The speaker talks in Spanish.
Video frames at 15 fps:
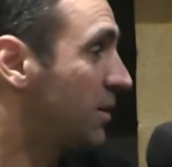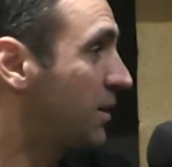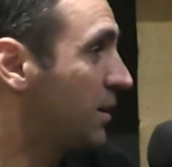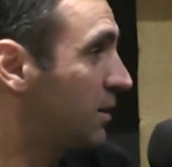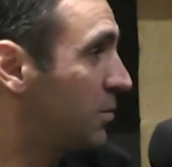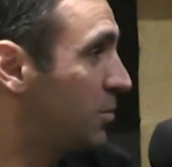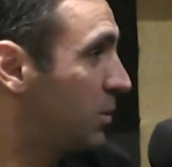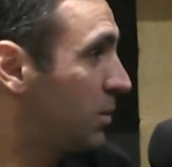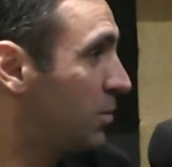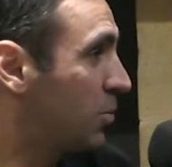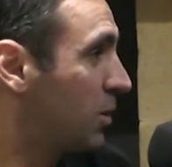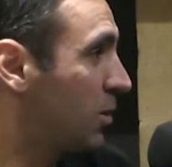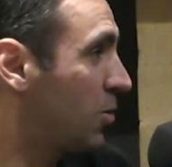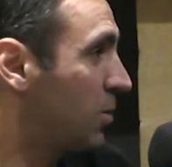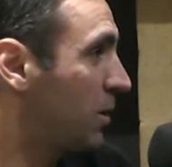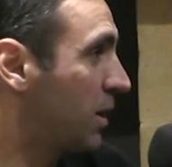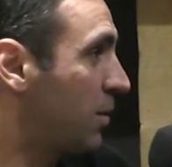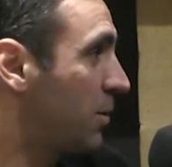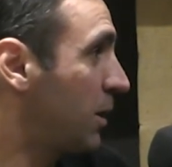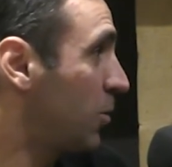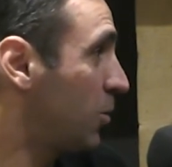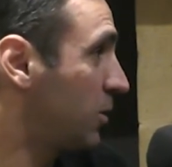que, ande en bici por la comarca
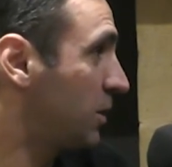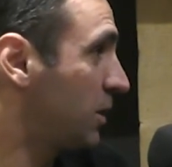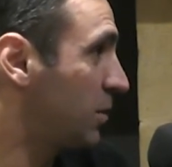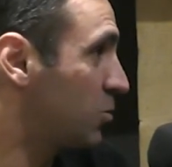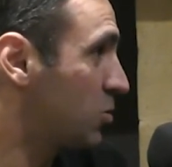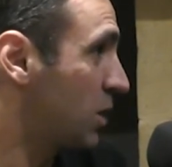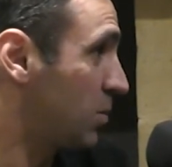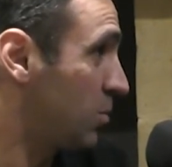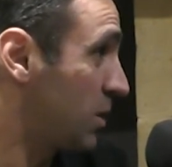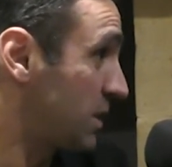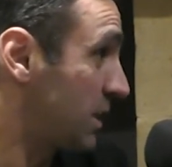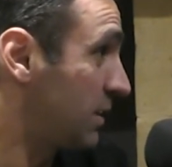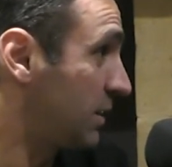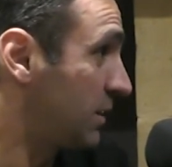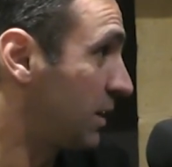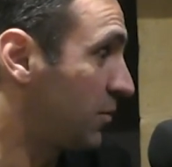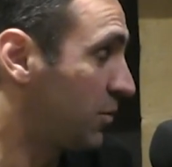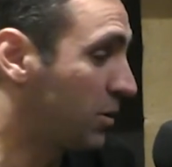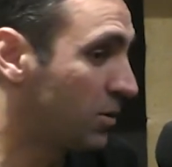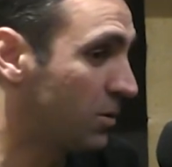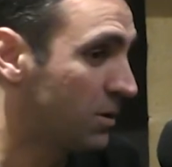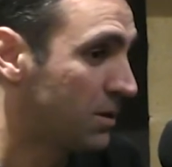verá lo que tenemos, que hay bastante
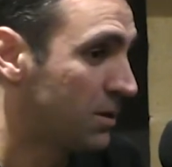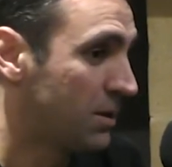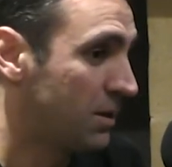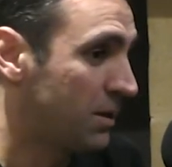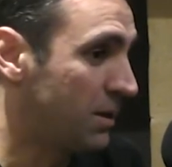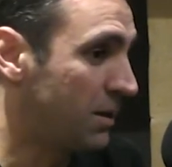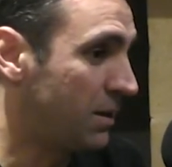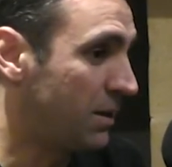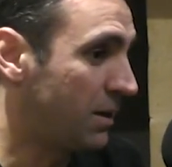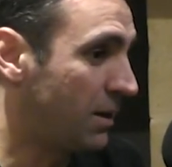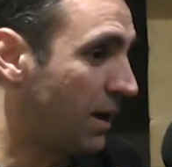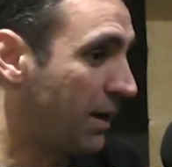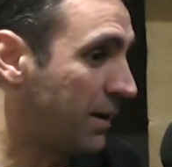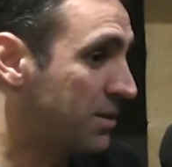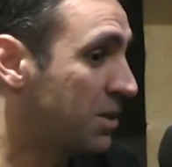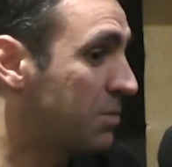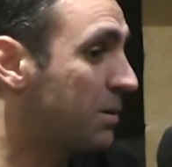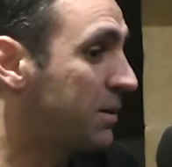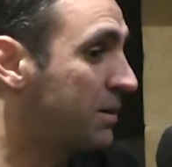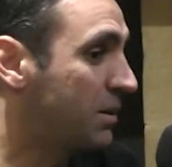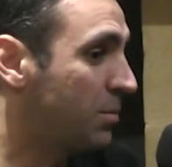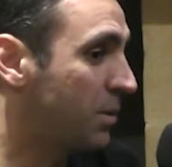tráfico. hay que ser
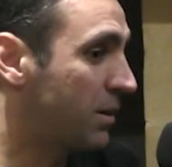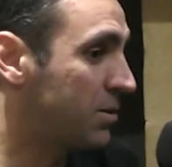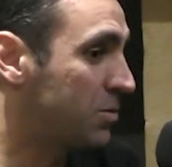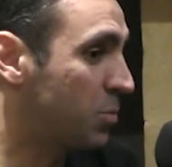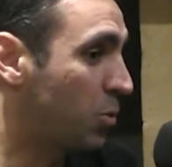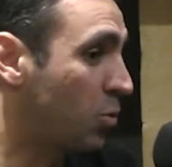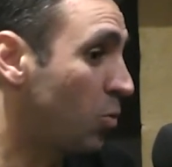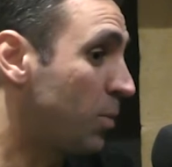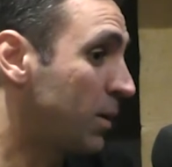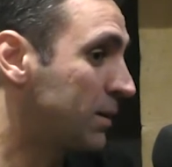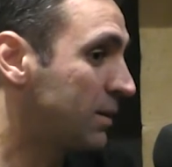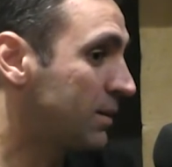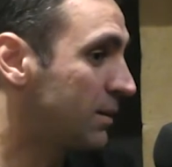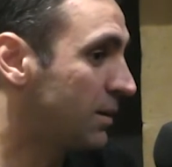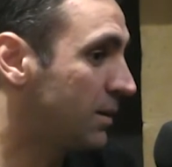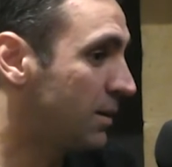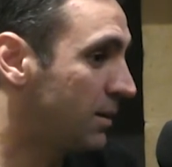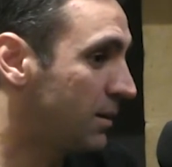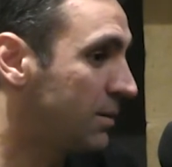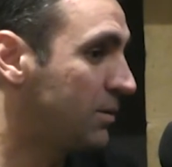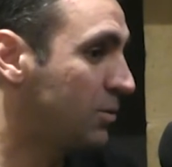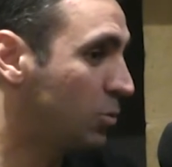valiente para despreocuparte
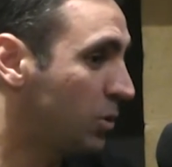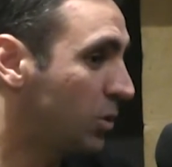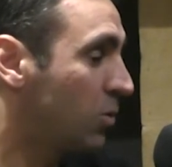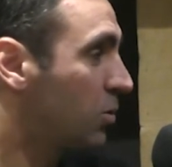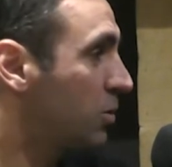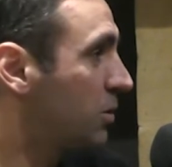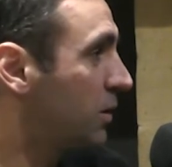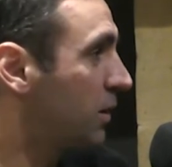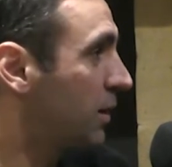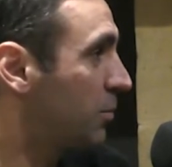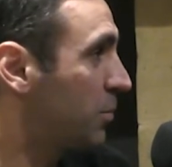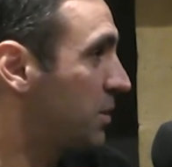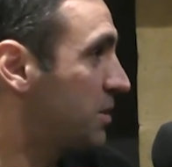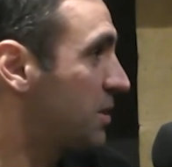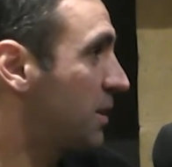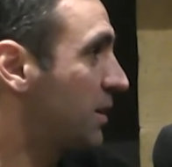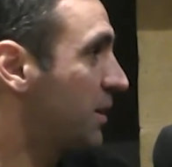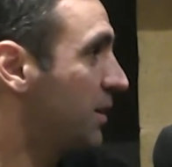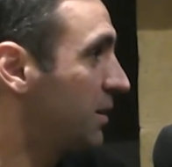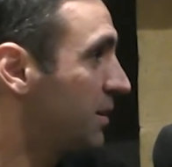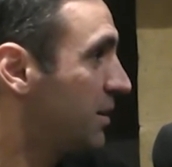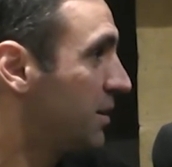de, tu hijo y pensar
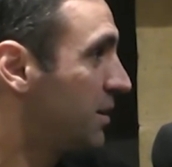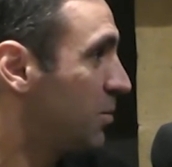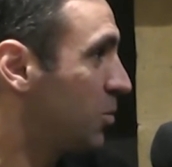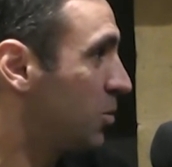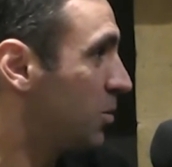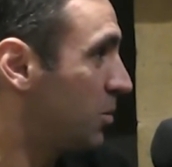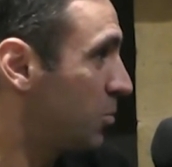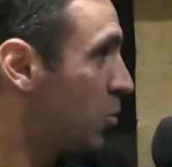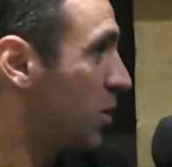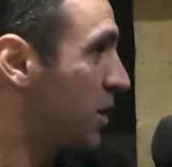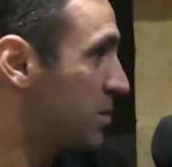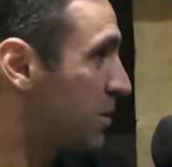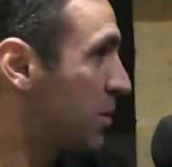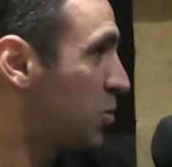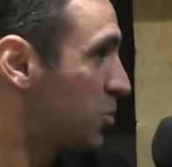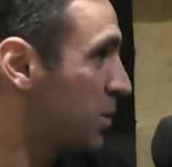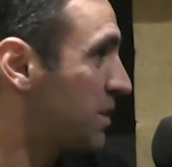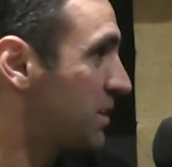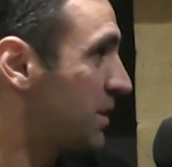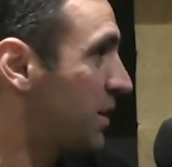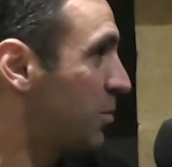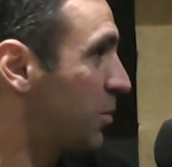que, bueno, en buenas manos va a
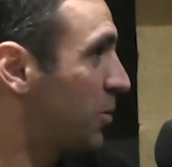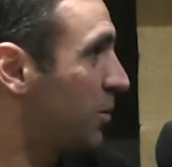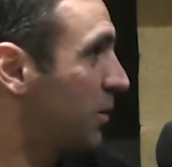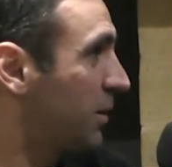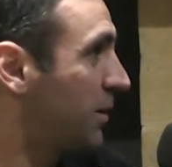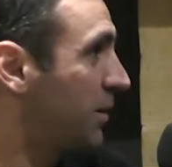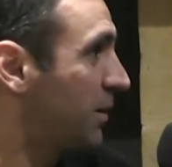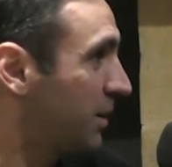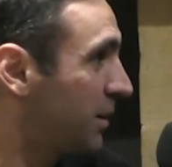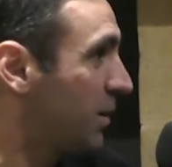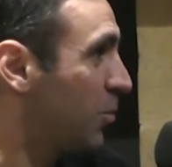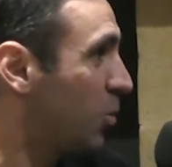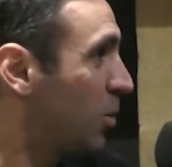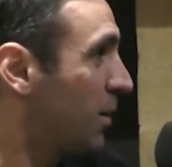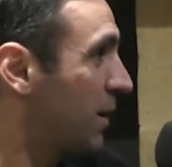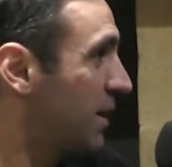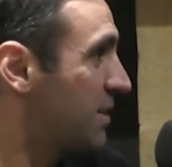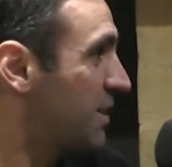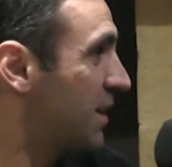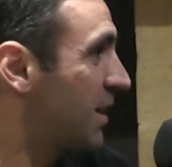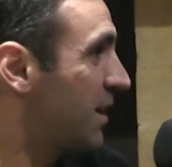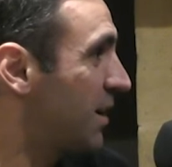estar, pero que, que vuelva a
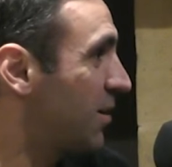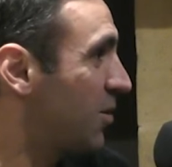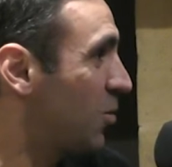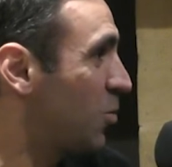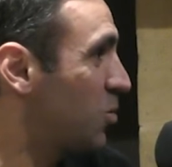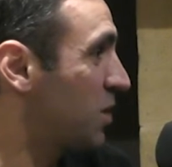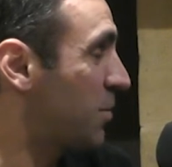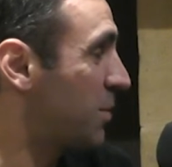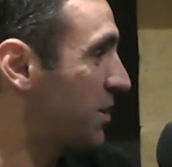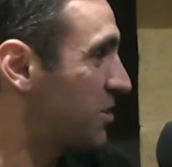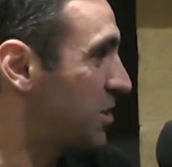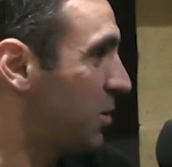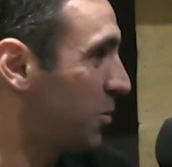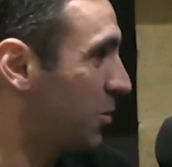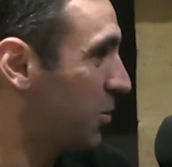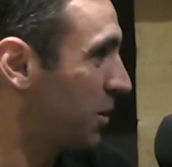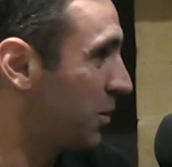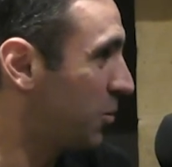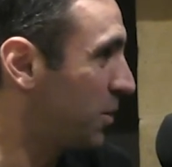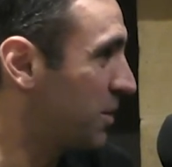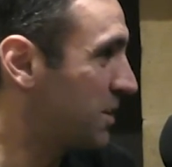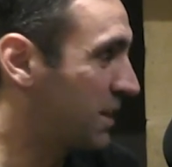casa como se ha marchado, ¿no? Que
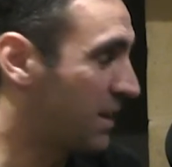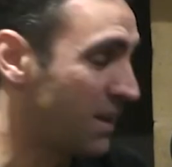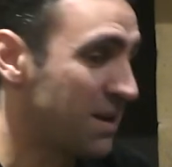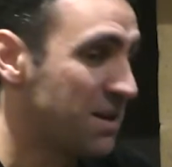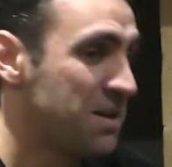no pase nada.